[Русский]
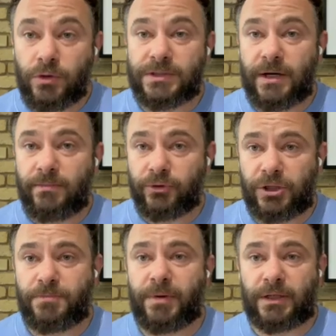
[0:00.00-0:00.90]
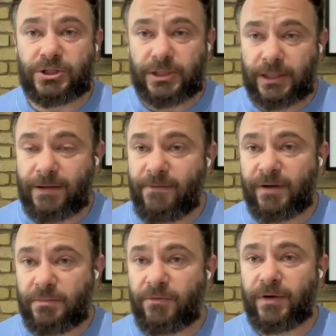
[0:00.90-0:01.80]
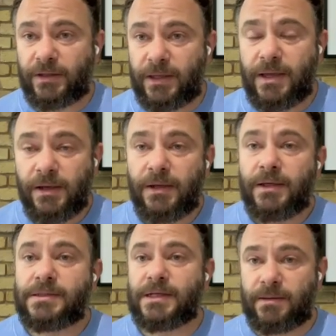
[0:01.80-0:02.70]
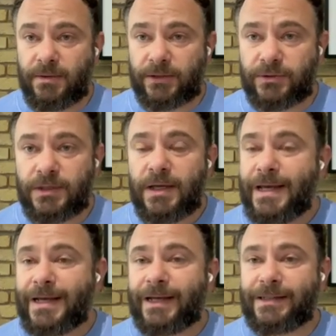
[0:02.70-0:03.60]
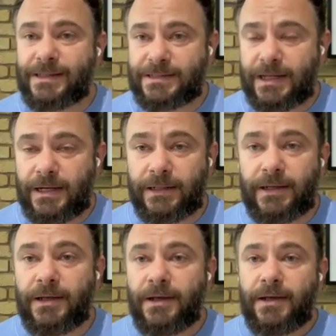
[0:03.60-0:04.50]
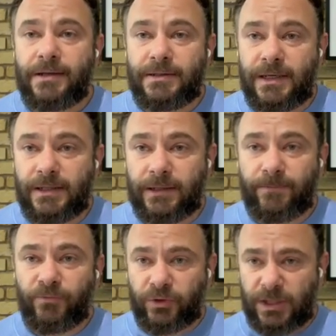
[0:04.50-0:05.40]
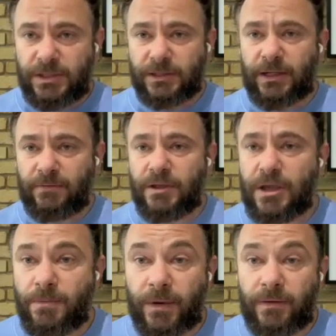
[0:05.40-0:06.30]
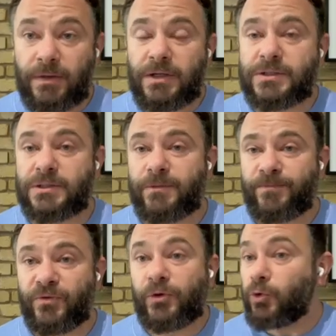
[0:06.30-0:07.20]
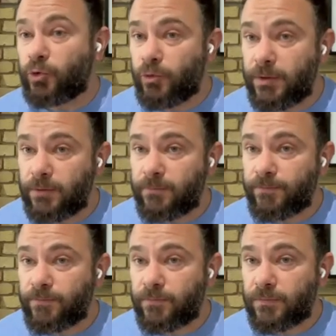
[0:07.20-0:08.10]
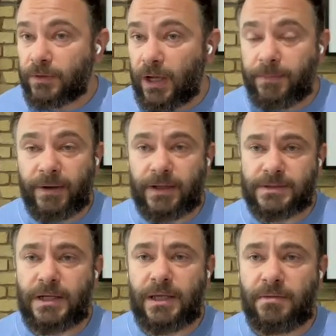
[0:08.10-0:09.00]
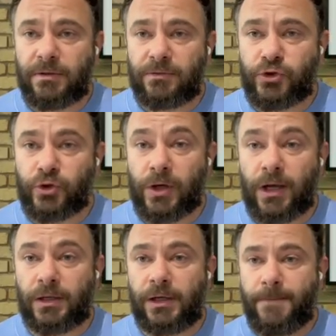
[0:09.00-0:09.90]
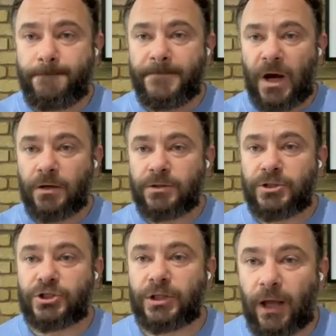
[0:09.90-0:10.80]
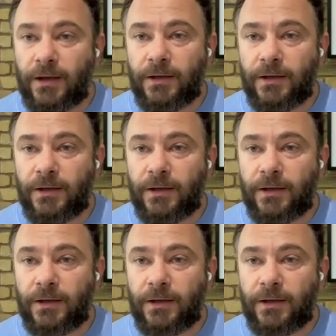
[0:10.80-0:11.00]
заработать Порошенко во время войны и зарабатывать колоссальные деньги. Вот эти откровения появились в Ютубе, как показания Медведчука, и тишина.